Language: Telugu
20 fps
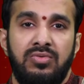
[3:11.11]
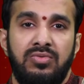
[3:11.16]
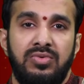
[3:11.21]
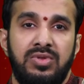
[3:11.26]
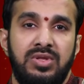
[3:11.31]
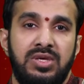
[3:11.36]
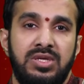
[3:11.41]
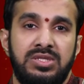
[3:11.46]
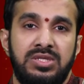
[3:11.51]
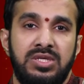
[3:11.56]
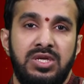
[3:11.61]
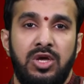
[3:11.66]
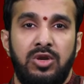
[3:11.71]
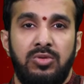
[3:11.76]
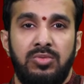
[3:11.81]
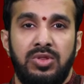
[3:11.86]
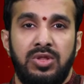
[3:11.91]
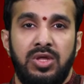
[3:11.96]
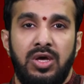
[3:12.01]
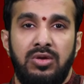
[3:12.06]
విదేశీ
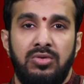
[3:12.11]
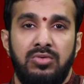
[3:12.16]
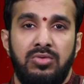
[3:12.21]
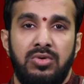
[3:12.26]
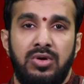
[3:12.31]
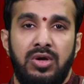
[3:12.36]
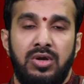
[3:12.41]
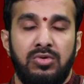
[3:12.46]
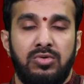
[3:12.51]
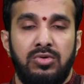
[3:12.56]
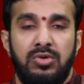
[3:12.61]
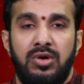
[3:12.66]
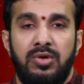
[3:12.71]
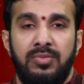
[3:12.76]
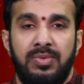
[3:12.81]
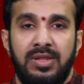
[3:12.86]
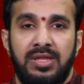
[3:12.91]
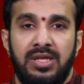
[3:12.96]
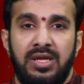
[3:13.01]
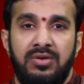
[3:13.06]
అనుబంధాలు అనుకూలమైన
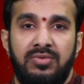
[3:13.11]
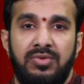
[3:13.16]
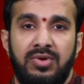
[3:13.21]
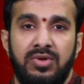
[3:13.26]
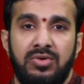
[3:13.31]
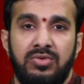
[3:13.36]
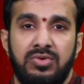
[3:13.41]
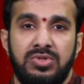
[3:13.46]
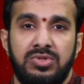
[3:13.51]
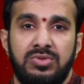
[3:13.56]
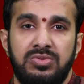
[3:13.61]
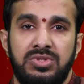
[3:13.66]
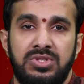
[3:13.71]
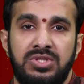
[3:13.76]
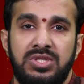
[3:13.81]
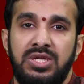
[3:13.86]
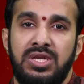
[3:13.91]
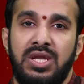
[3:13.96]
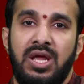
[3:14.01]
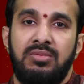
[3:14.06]
ఫలితాన్ని ఇవ్వడం కోసం
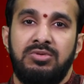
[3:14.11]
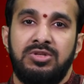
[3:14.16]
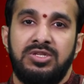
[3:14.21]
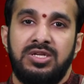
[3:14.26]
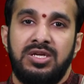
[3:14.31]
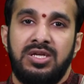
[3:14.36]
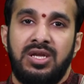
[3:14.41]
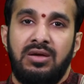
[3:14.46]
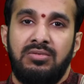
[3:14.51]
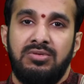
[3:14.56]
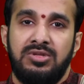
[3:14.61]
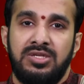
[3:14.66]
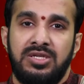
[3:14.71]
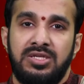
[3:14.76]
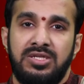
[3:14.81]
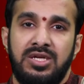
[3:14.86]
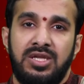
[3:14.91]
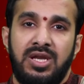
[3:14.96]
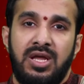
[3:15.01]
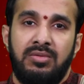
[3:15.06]
శ్రీరామ జయరామ జయ
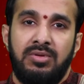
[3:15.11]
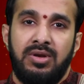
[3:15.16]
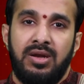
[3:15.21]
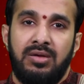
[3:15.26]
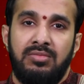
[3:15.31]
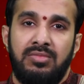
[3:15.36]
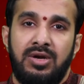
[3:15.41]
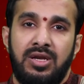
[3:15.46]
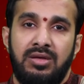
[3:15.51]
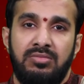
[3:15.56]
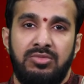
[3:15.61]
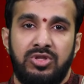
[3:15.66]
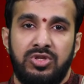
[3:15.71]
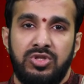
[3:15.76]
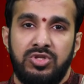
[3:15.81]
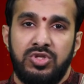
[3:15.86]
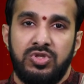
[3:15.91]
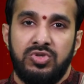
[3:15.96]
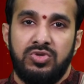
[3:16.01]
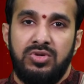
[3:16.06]
జయ రామ రామ అనే
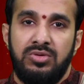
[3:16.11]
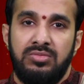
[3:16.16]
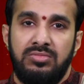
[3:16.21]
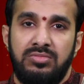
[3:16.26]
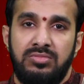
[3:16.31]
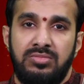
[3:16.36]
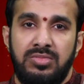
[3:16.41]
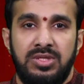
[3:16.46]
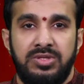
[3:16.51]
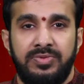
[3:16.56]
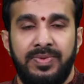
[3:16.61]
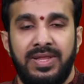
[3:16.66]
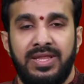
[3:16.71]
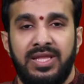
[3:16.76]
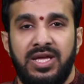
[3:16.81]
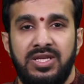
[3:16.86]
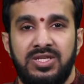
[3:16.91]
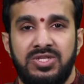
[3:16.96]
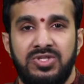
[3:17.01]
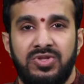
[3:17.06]
మంత్రం చేసుకోవడం మంచి
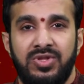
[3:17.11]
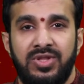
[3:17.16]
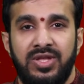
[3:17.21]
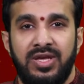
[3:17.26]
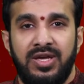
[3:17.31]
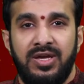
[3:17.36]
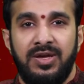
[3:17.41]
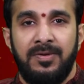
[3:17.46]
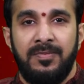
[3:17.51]
ఫలితాన్ని ఇస్తుంది